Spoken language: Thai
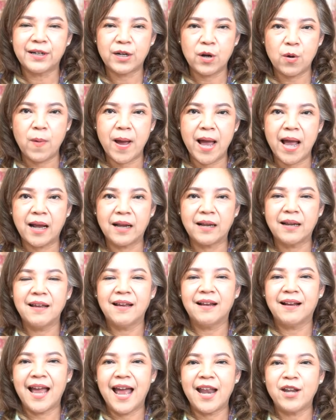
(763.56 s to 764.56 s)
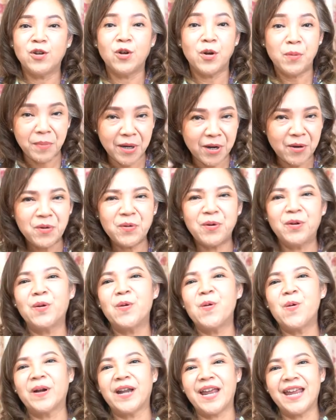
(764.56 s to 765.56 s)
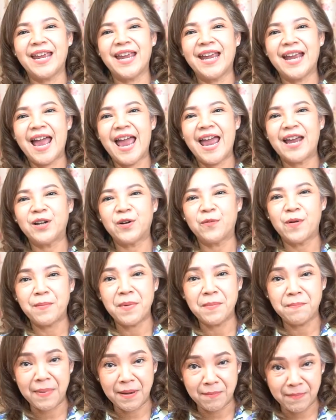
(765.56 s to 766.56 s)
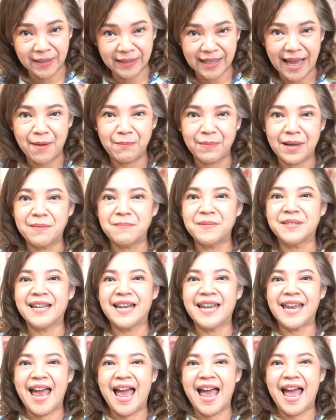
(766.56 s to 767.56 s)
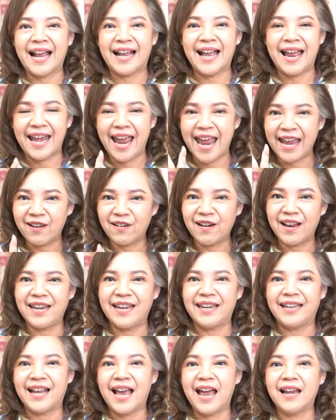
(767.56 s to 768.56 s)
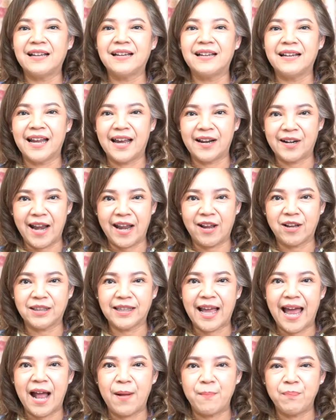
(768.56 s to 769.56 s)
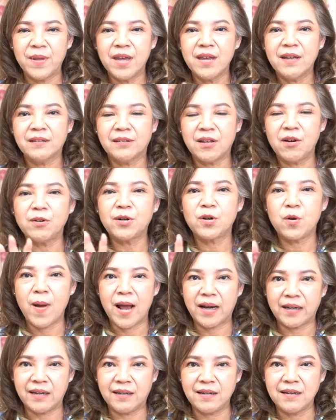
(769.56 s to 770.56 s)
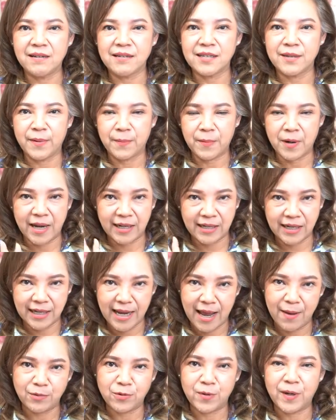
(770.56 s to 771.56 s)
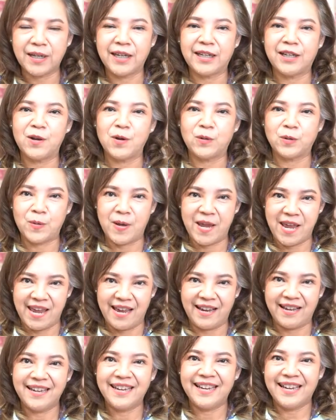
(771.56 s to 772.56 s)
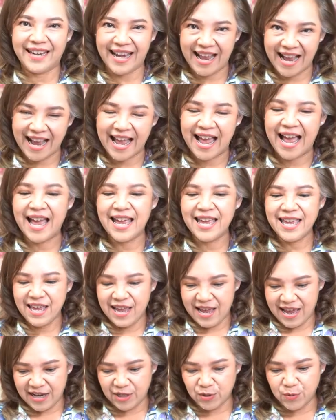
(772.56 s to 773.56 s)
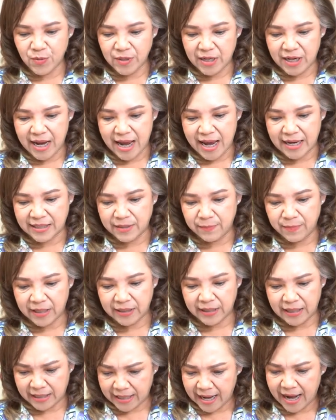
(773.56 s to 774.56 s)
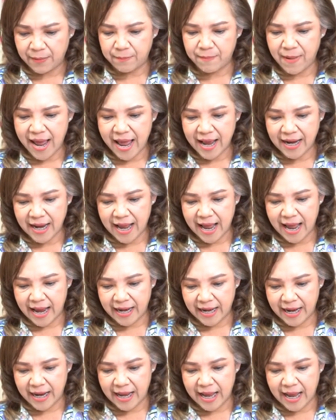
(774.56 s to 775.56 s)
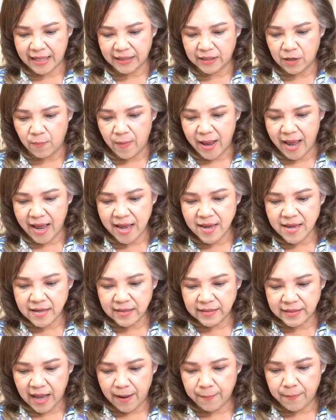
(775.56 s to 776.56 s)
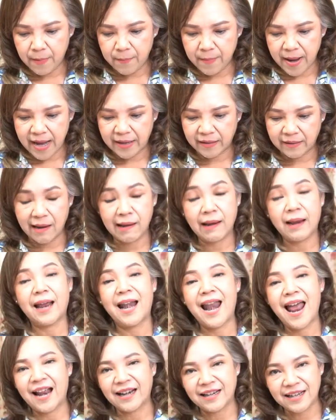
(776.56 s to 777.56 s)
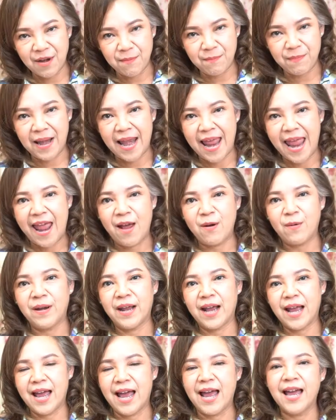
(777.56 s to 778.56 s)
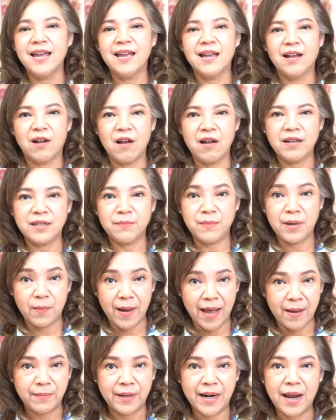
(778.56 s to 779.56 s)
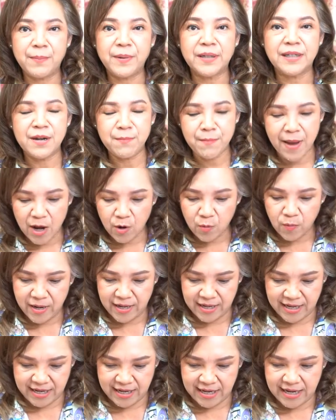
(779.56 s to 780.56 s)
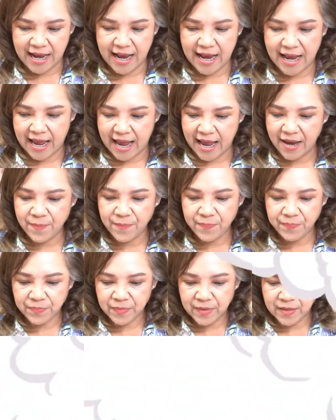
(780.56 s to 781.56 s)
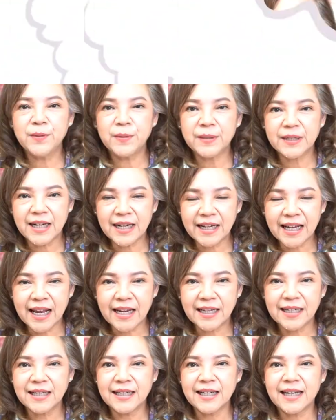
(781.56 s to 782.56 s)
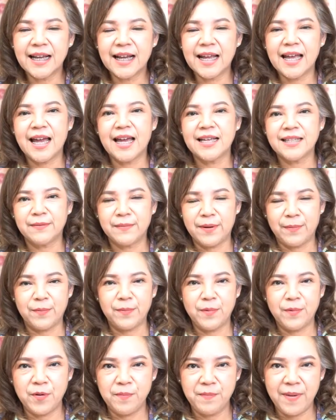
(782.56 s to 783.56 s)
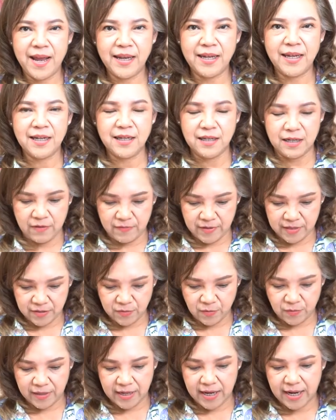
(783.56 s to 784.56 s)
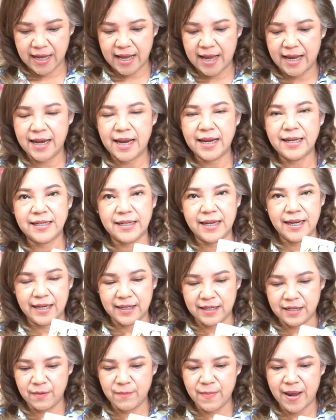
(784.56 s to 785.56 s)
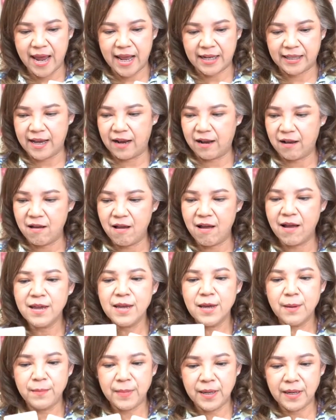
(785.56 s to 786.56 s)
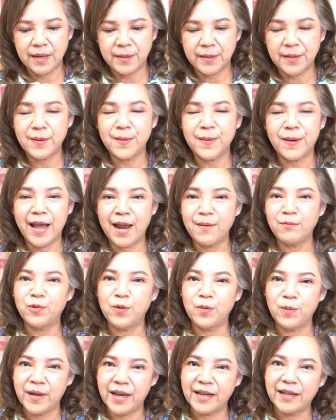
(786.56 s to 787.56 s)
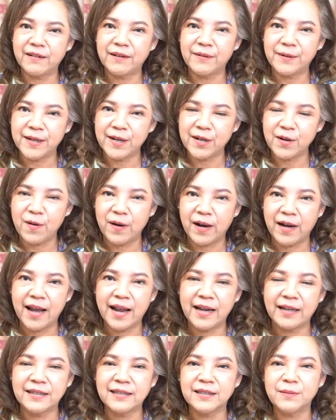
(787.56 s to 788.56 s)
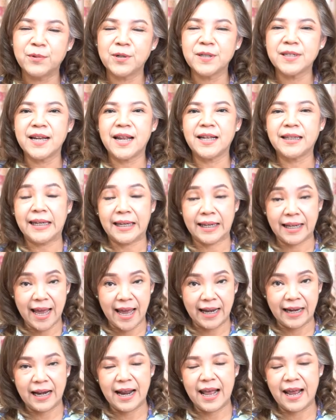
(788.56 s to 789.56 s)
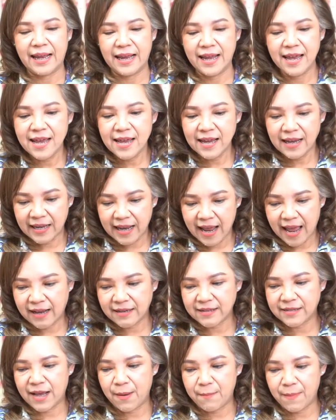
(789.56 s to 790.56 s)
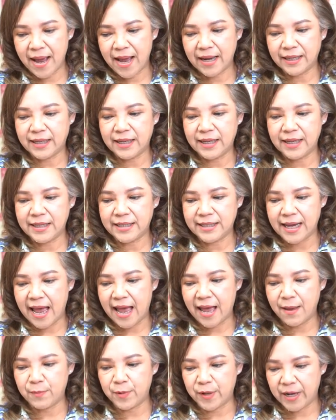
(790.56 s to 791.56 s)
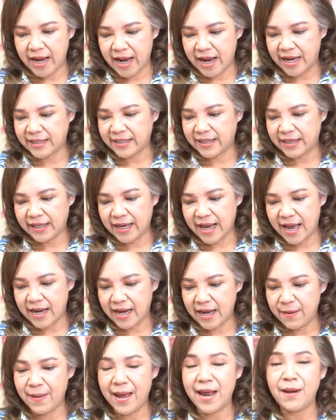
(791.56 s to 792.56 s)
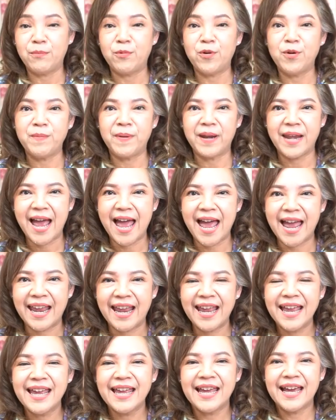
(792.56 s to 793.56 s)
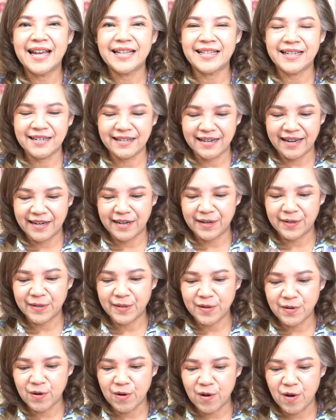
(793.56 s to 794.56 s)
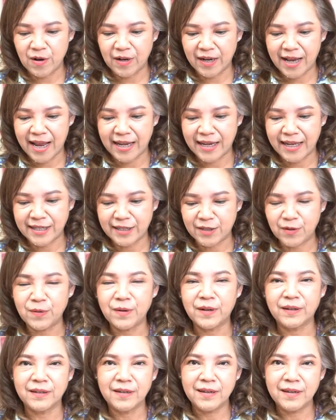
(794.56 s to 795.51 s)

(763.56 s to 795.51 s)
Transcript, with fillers: ระวังการโดนเบี้ยวโดนโกงได้ง่ายๆหรือว่าไม่เป็นไปตามคำสัญญาการให้เครดิตการเงินอะไรก็ตามต้องระวังนิดนึงสำหรับใครที่ทำธุรกิจของตัวเองนะคะะช่วงนี้อาจจะมีติดขัดบ้างค่ะนะคะแต่ว่าสักประมาณกลางๆเดือนไปแล้วนะคะก็จะมีความราบรื่นมากกว่านี้นะคะมาดูเรื่องการเงินนะคะสำหรัอแม่ที่เกิดในวันศุกร์นะคะได้จะเดทขึ้นมาแต่ก็มีในเรื่องของการหมุนเวียนเกี่ยวกับเรื่องของการเงินเพราะฉะนั้นติดขัดอะไรอย่างสามารถที่จะบริหารจัดการให้ผ่านพ้นไปได้อาจจะเหนื่อยในเรื่องของการที่จะต้อง